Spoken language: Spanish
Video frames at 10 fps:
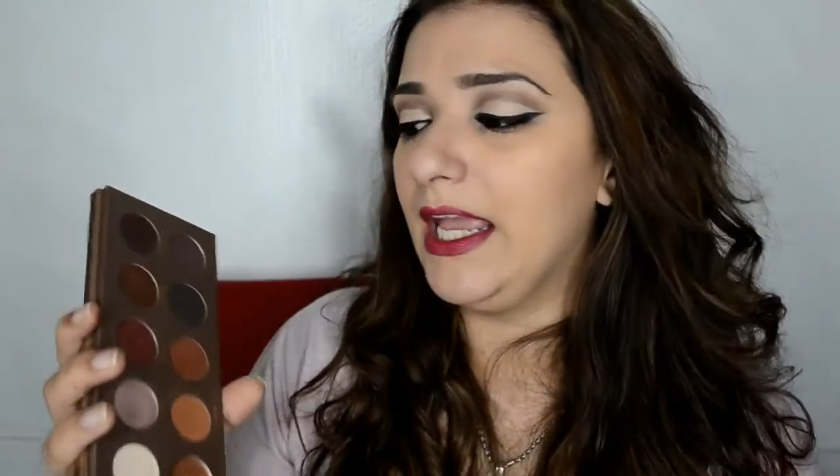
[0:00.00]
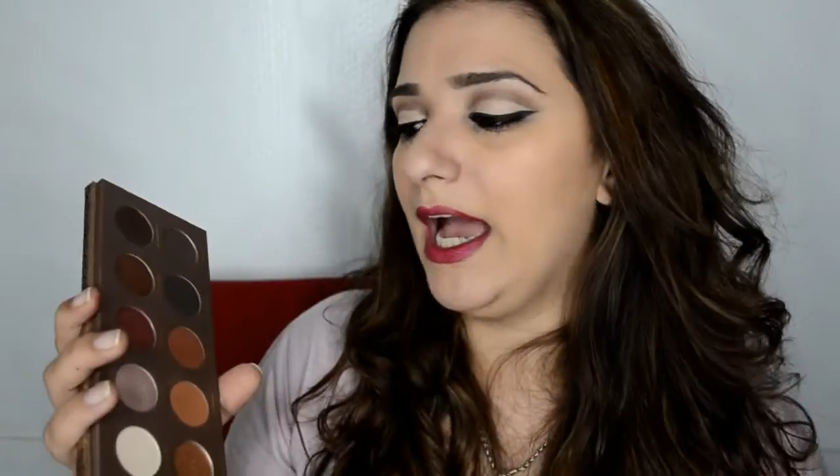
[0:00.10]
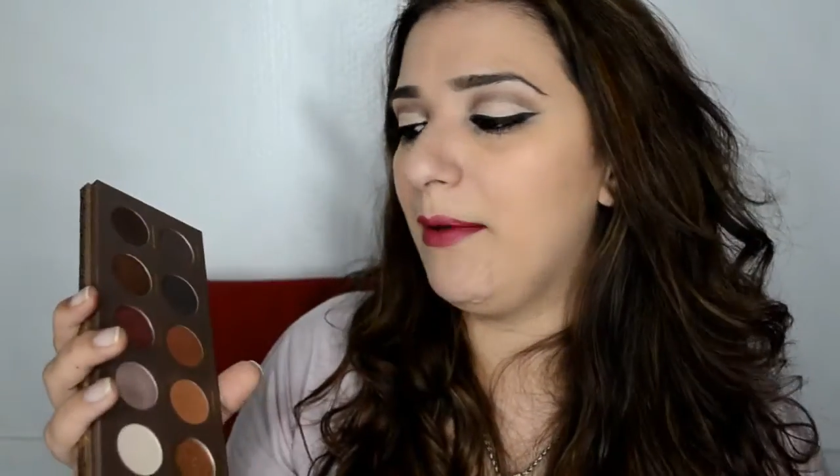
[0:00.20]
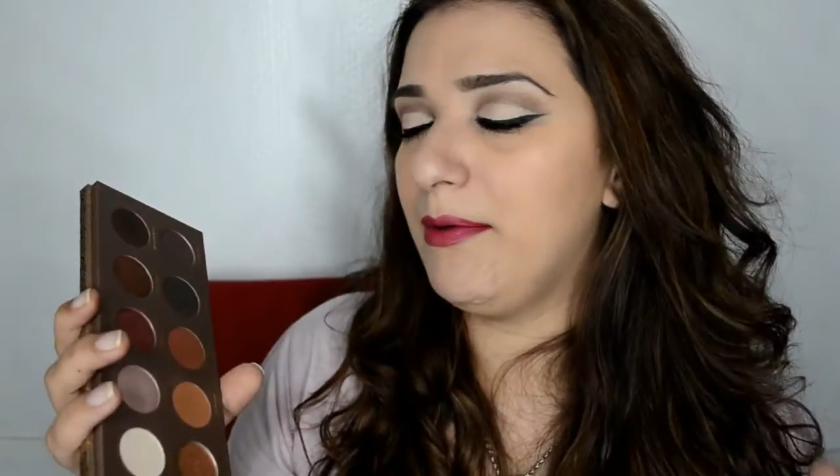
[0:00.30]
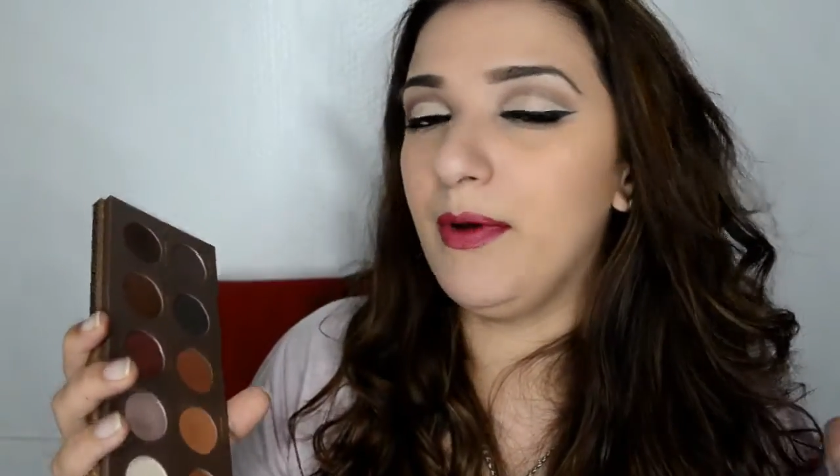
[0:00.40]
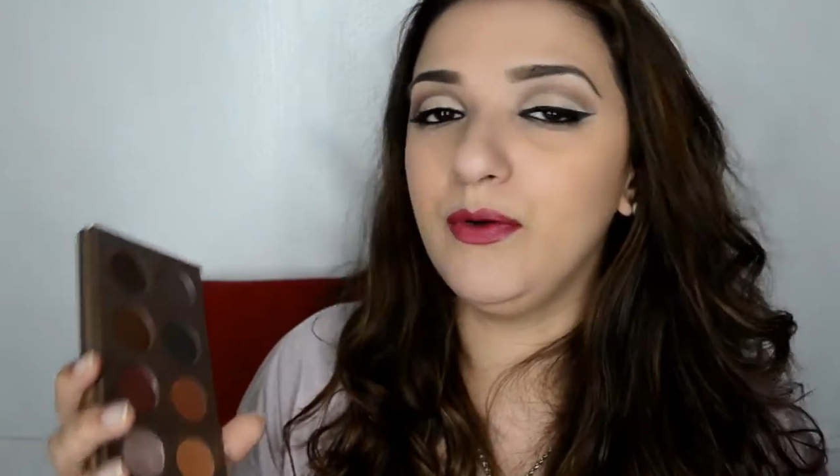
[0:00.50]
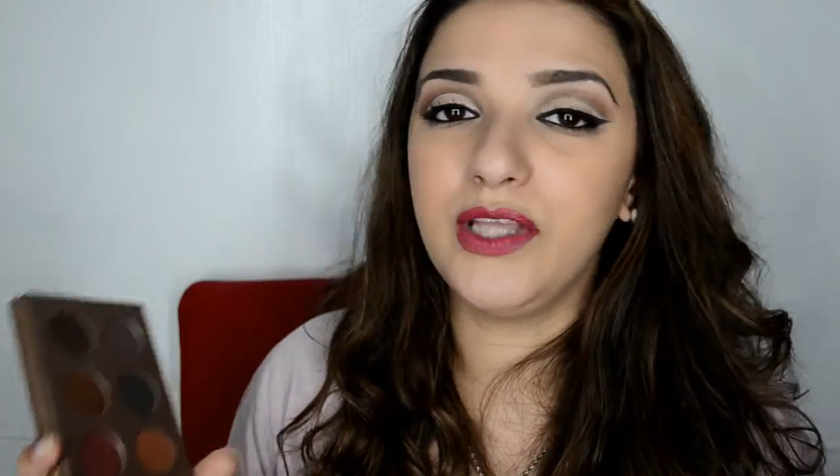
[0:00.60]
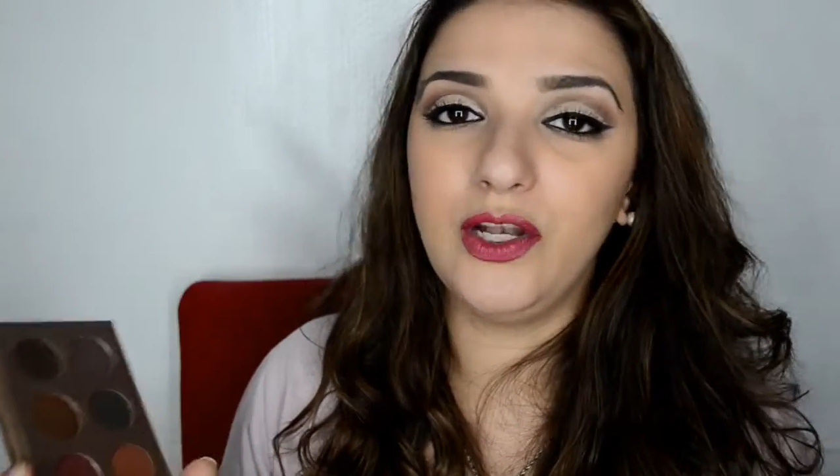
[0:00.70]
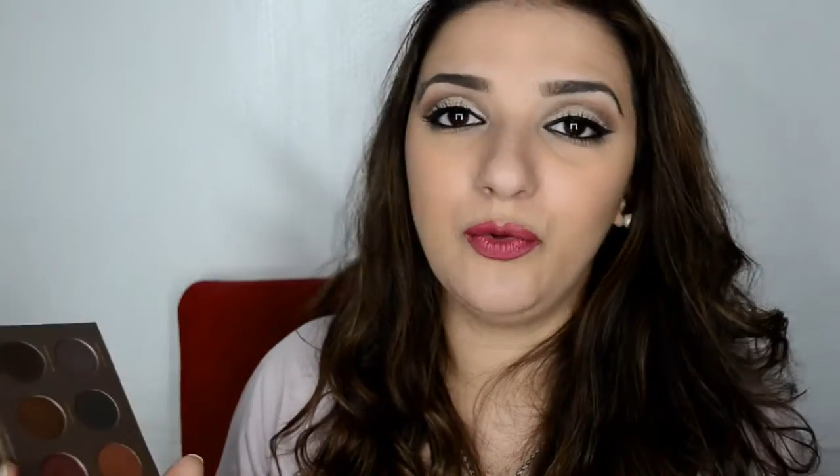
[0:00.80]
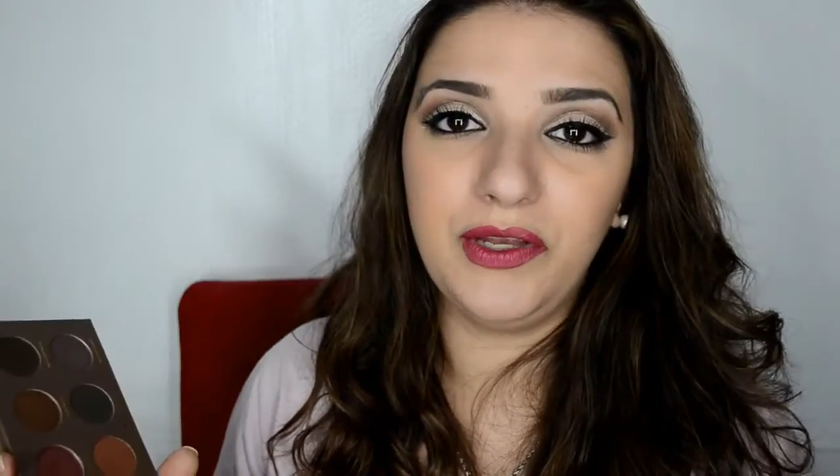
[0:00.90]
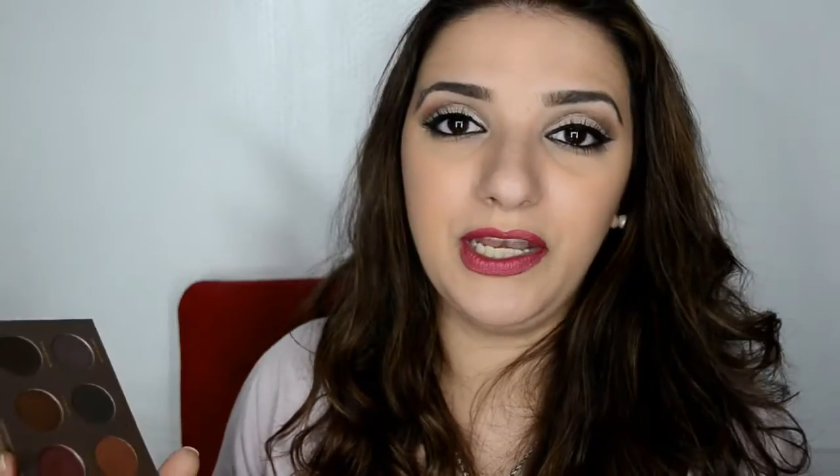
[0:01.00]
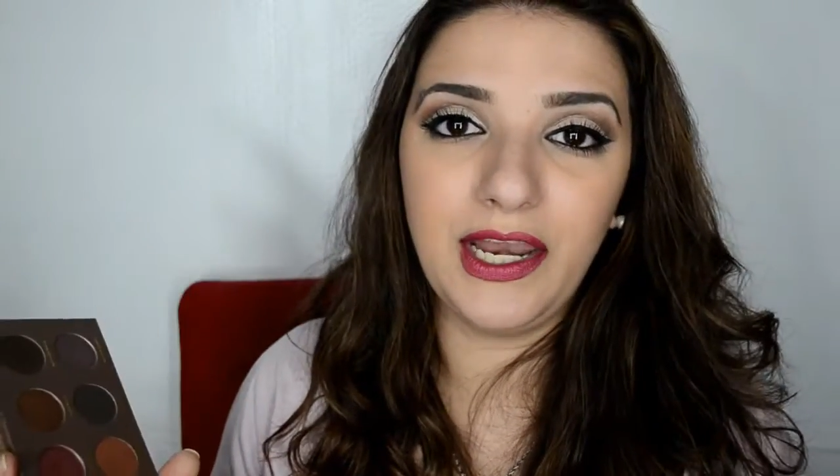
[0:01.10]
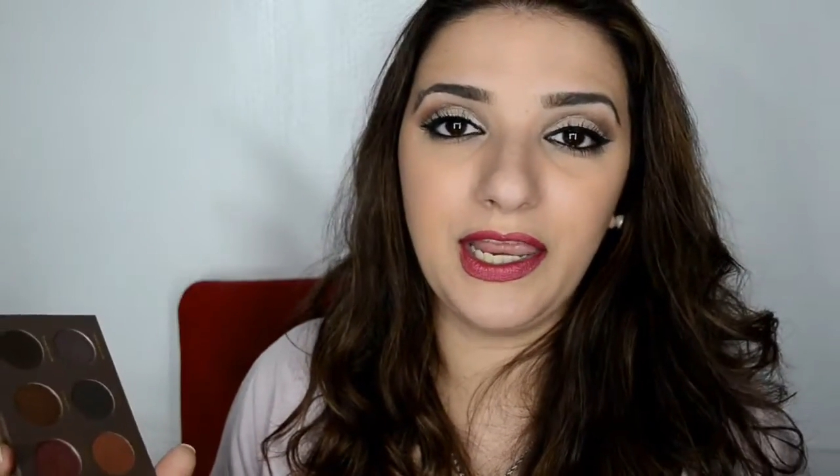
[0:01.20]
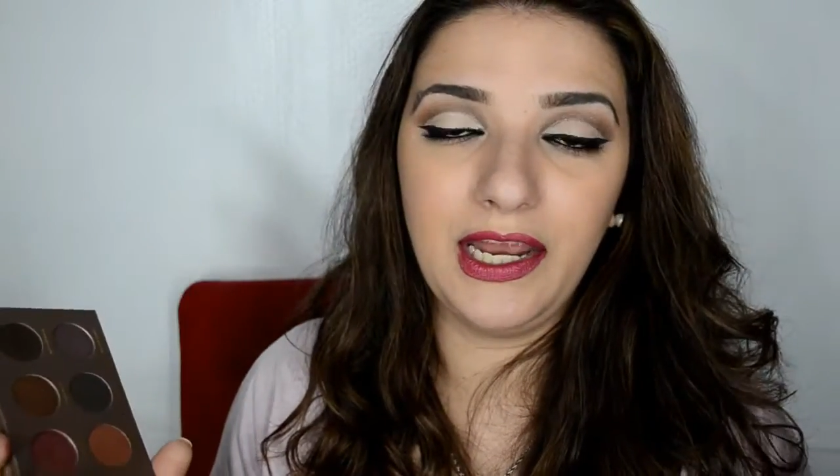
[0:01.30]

A mí me gusta iluminar